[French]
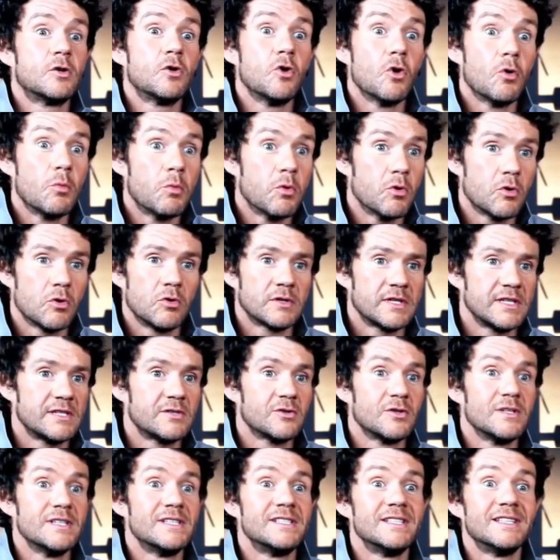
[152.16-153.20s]
globaux qui
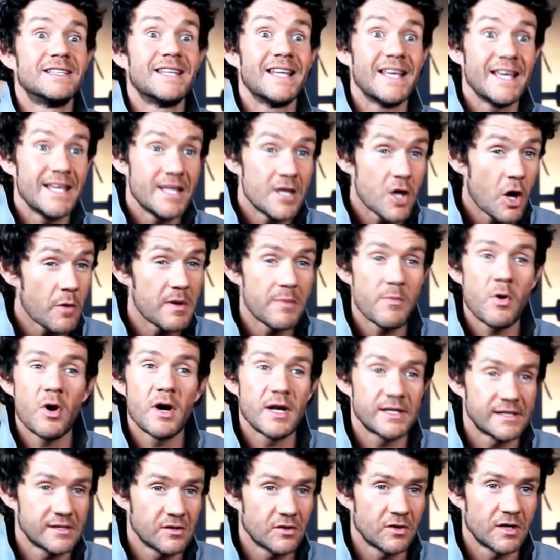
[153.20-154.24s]
sollicitent énormément
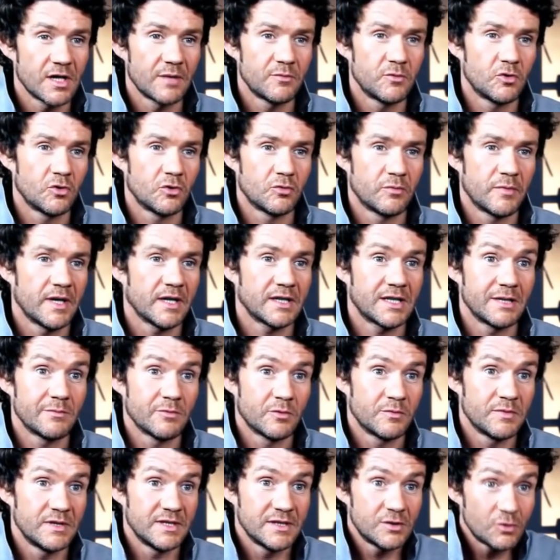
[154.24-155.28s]
la sangle abdolombaire, qui
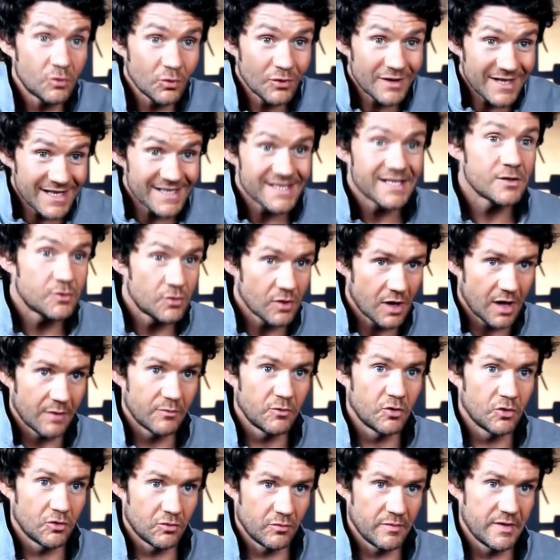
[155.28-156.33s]
mobilisent toute la ceinture
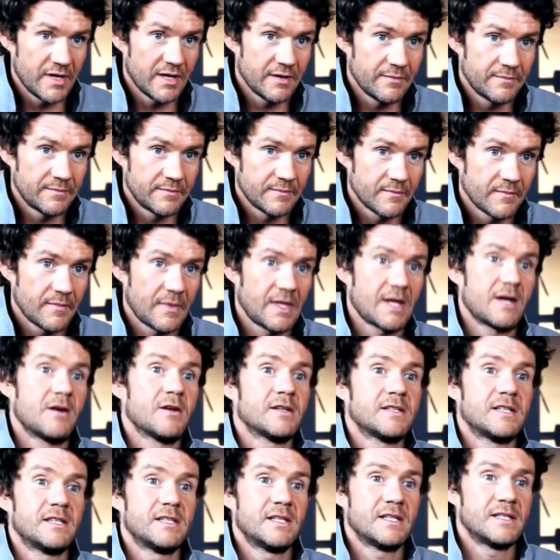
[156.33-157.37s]
abdolombaire.
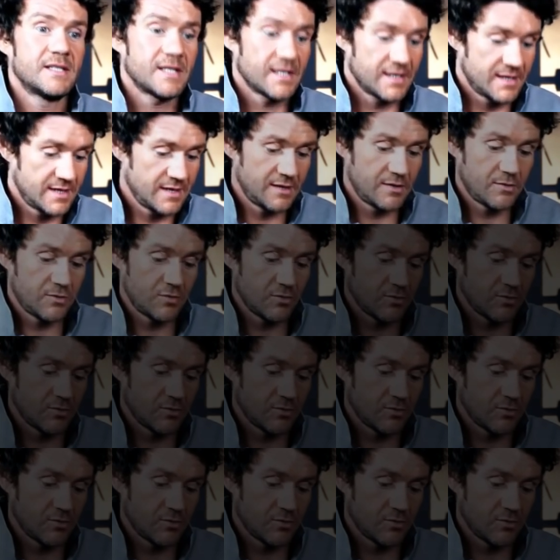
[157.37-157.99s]
Alors ces exercices